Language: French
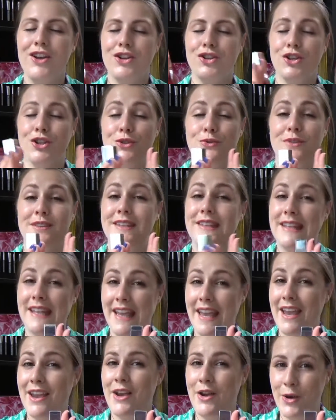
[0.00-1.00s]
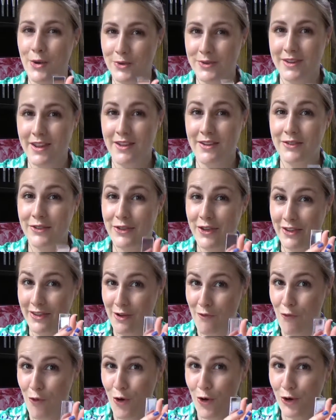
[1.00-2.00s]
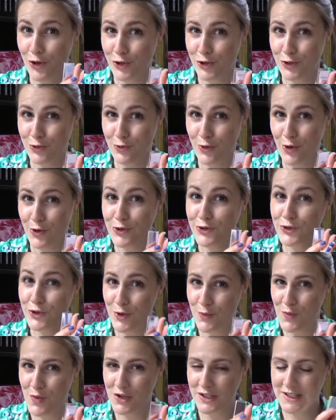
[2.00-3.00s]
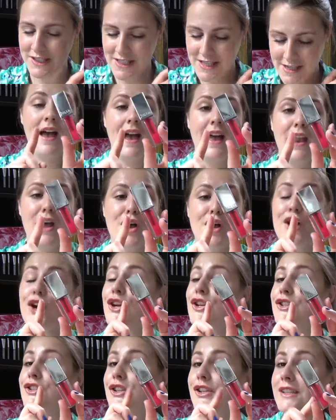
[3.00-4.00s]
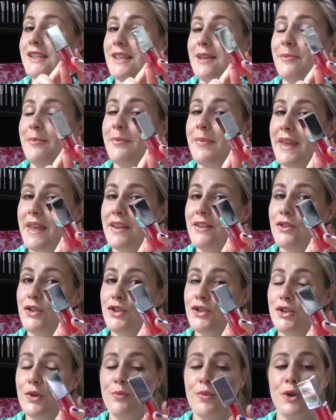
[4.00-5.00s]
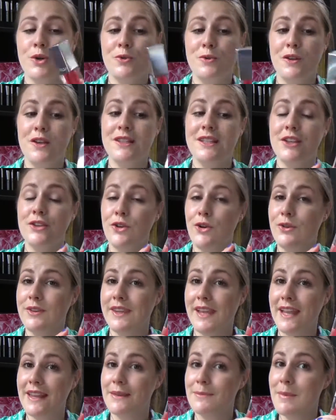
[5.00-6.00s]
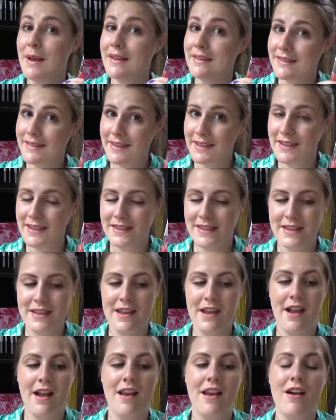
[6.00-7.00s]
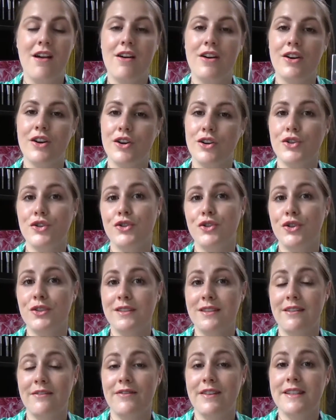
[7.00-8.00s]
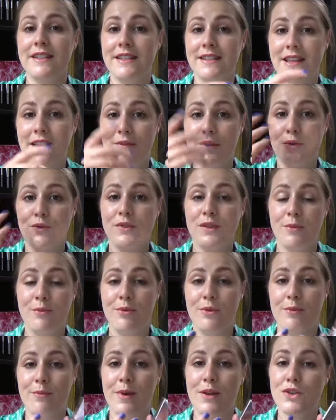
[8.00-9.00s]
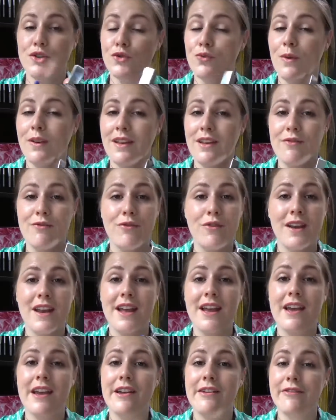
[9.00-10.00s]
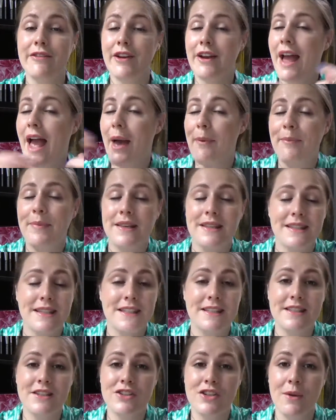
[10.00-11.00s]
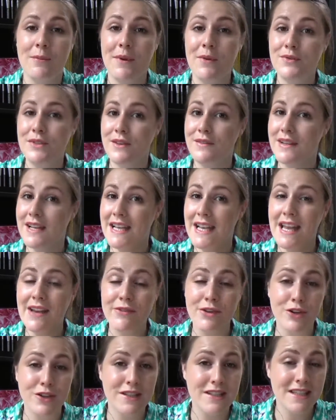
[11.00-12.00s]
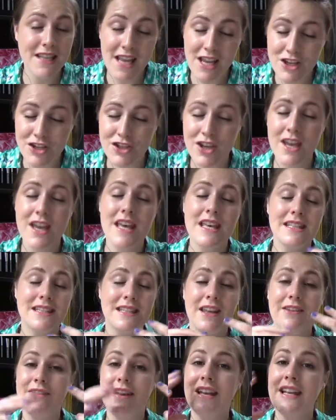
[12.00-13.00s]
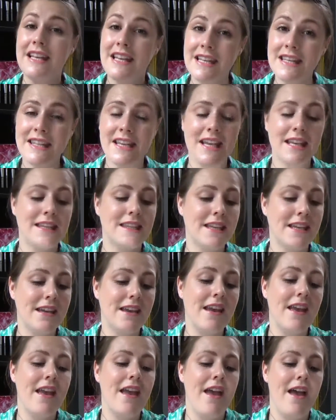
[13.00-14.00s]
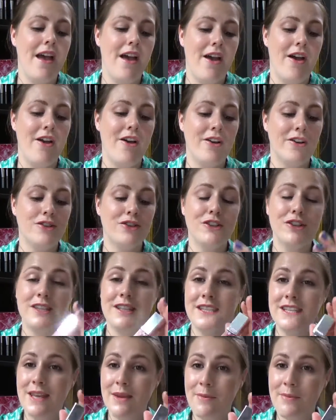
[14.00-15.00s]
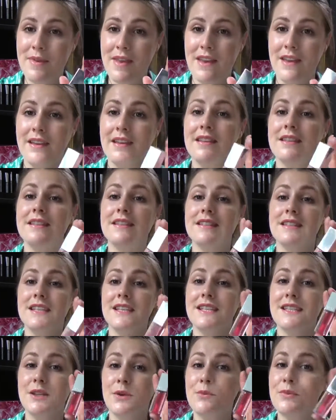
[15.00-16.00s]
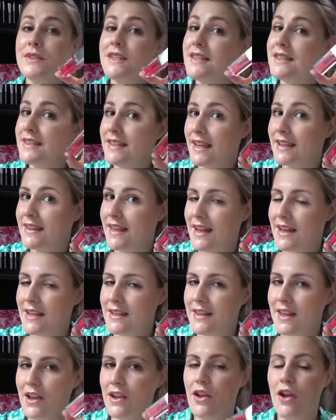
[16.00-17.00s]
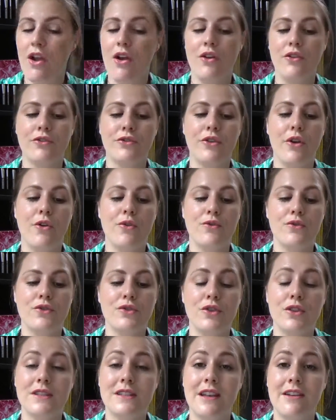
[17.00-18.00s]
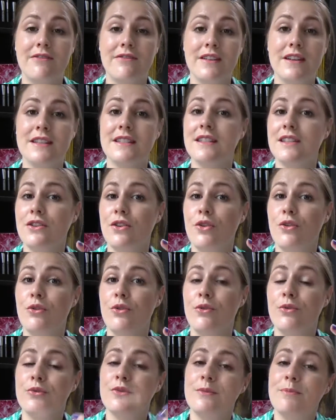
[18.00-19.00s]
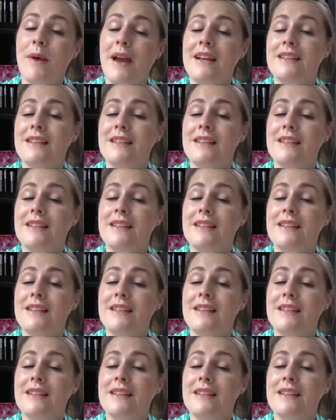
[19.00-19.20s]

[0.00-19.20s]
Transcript: Je suis très contente d'en avoir reçu un ce mois-ci. Alors euh, ce qui est bien de ce produit-là, c'est un traitement teinté. Alors euh, ce que ça fait, c'est que ça vient tout simplement soigner vos lèvres, apaiser si jamais vous avez les lèvres sèches. Ça vient les traiter. ce qui est bien, c'est que c'est une petite teinte à l'intérieur. Donc donc, ce que ça fait, c'est qu'on, par